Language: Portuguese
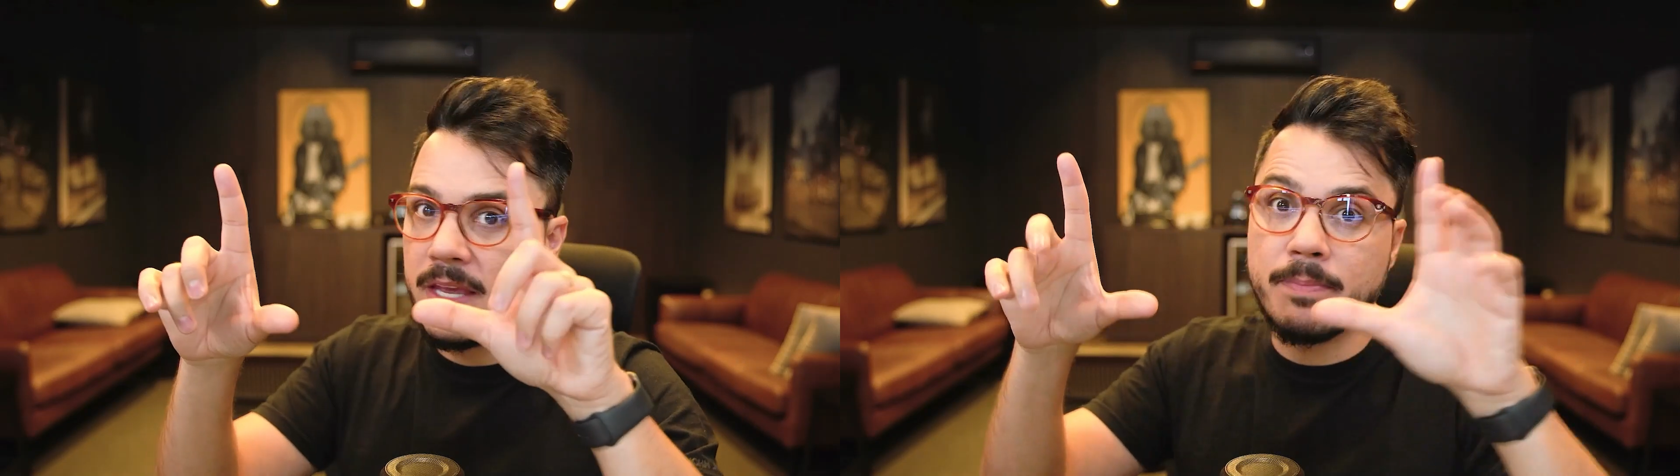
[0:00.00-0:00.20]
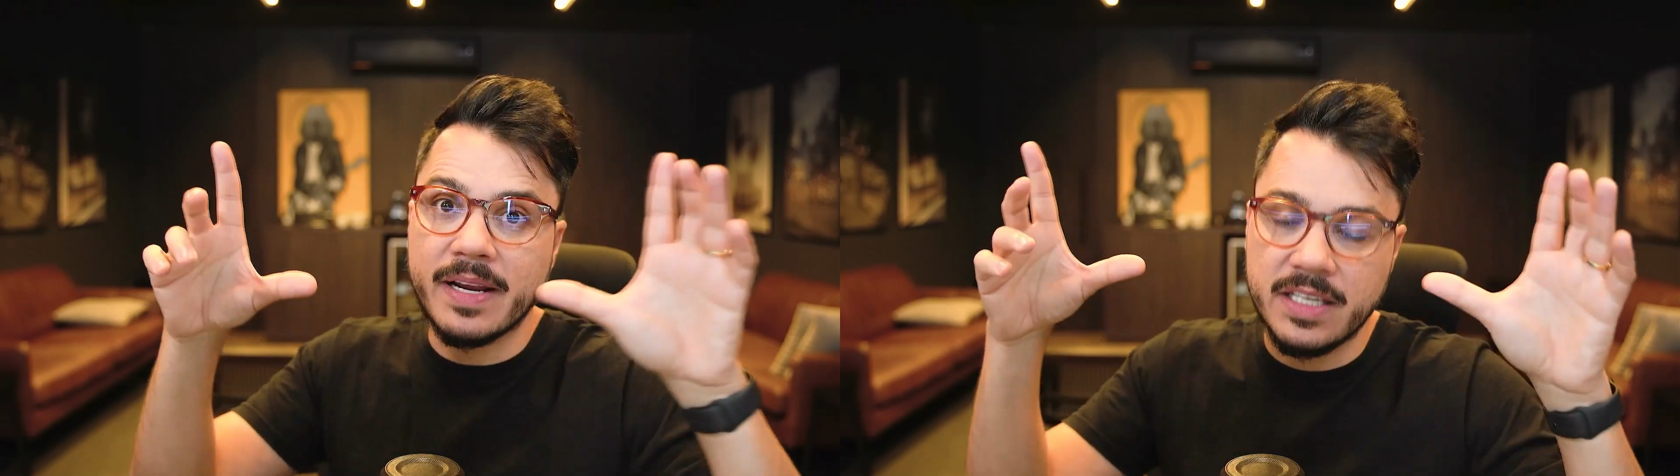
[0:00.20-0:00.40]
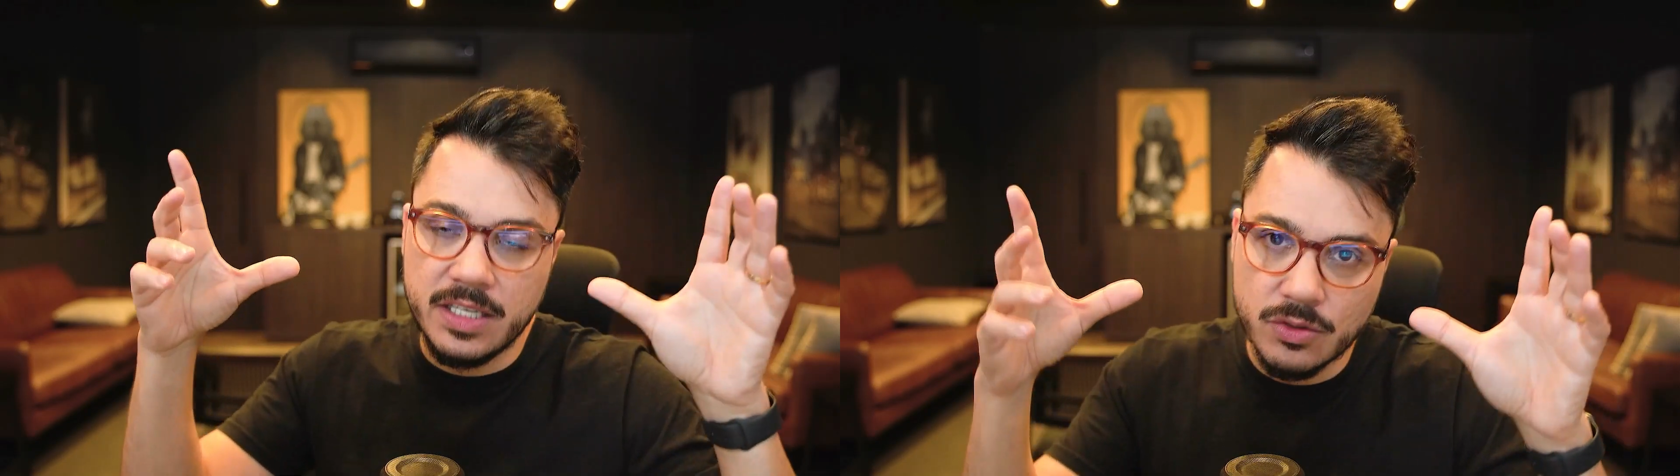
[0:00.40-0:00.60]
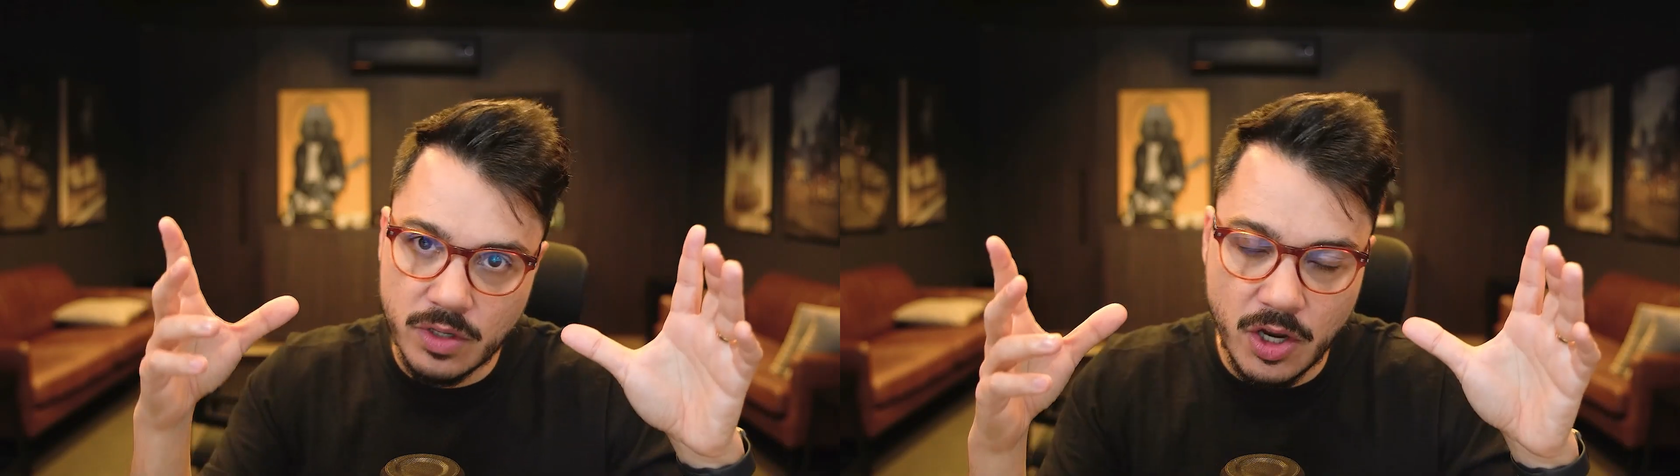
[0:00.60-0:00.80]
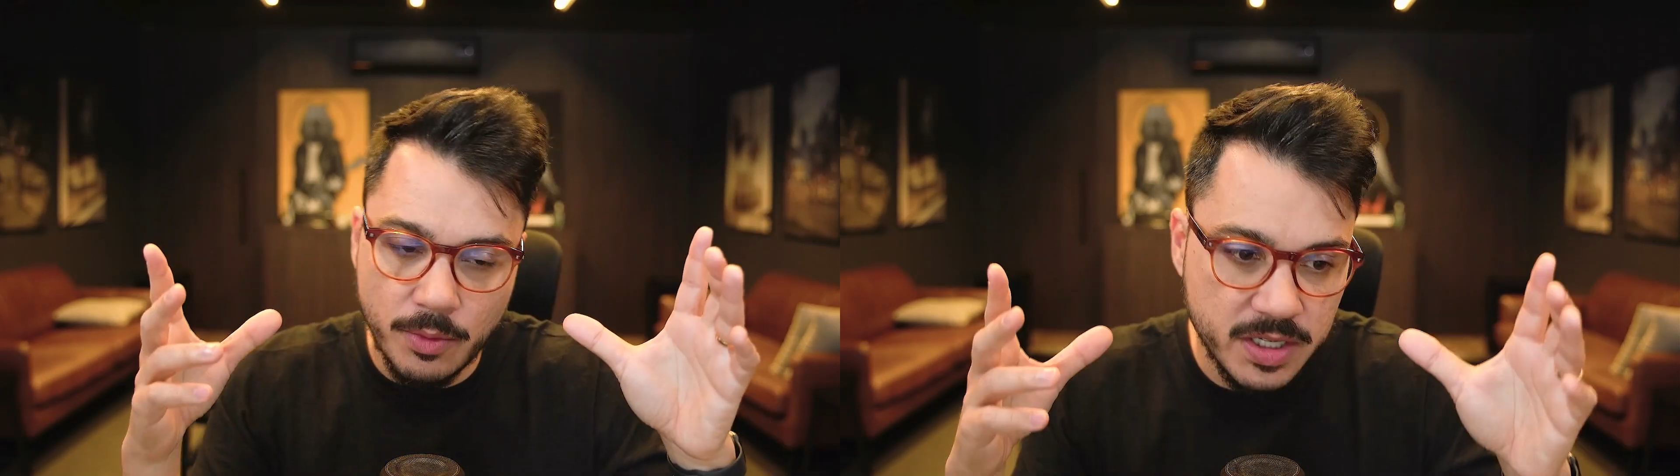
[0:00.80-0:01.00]
e para que
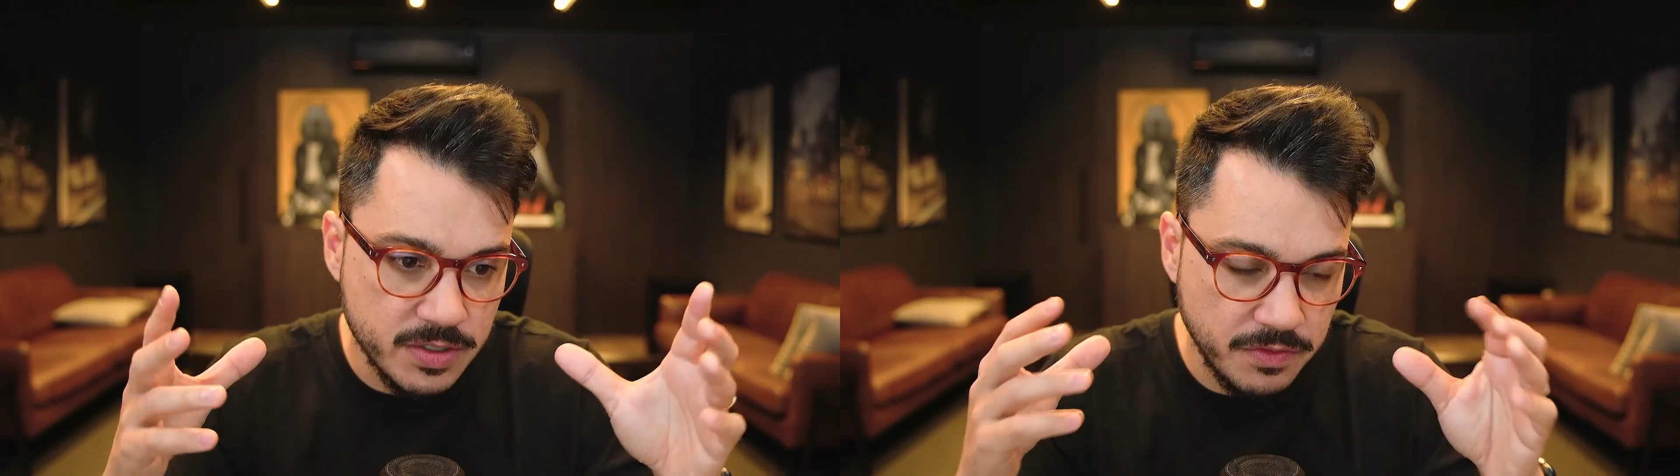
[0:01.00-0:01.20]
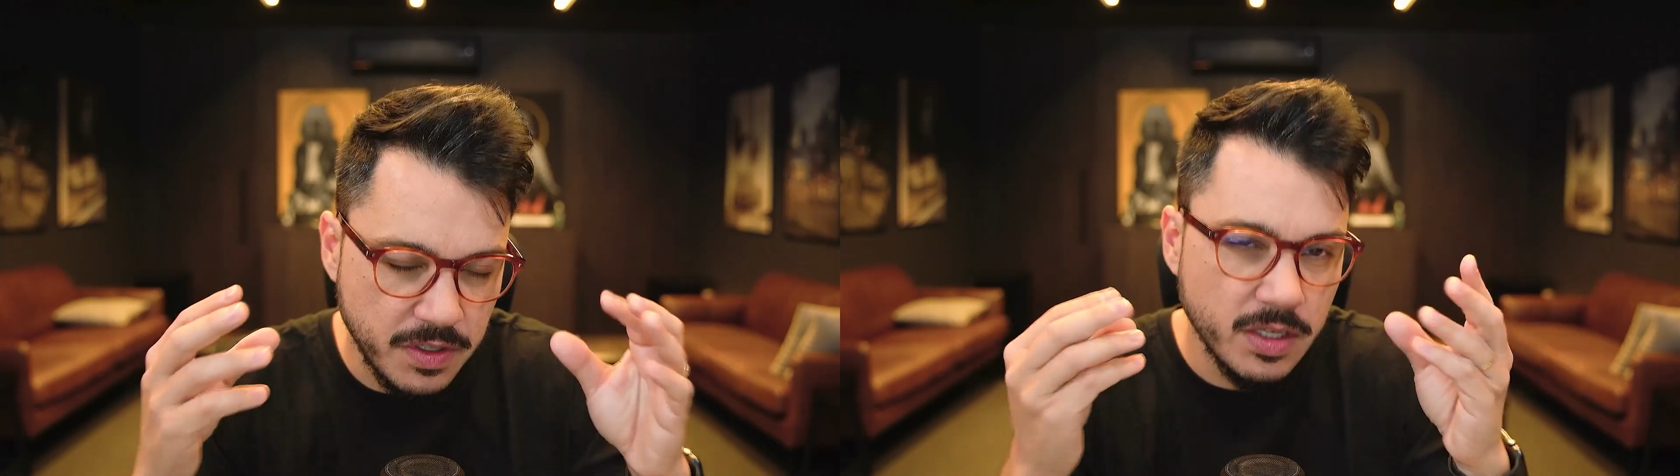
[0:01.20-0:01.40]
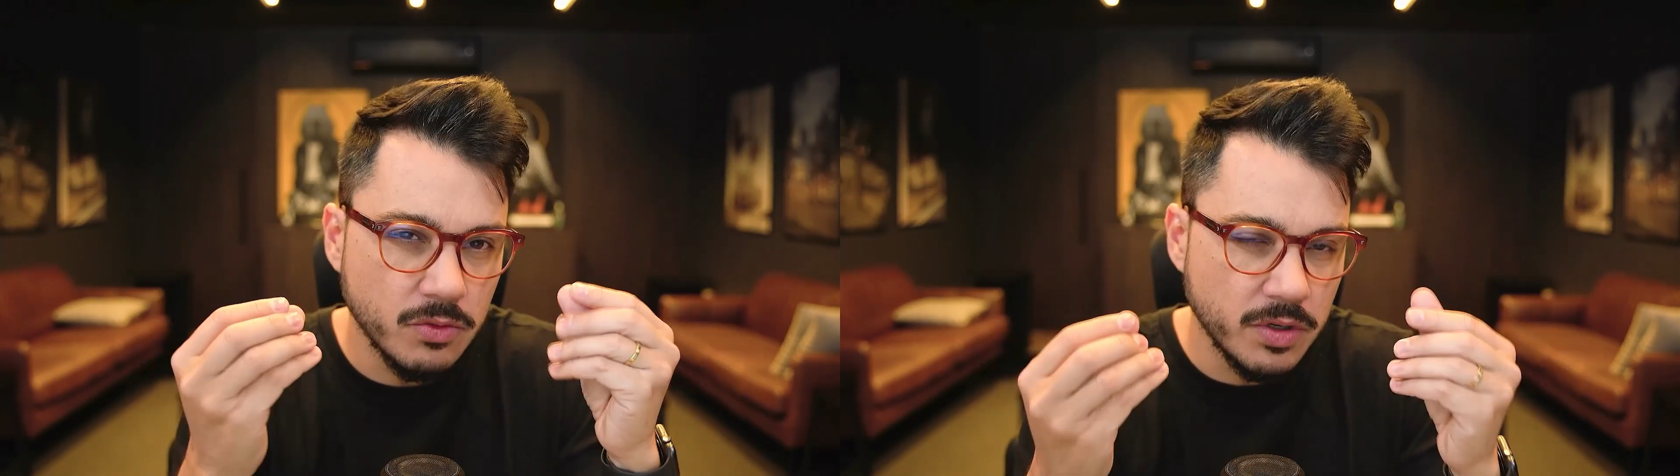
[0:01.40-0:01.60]
isso realmente fique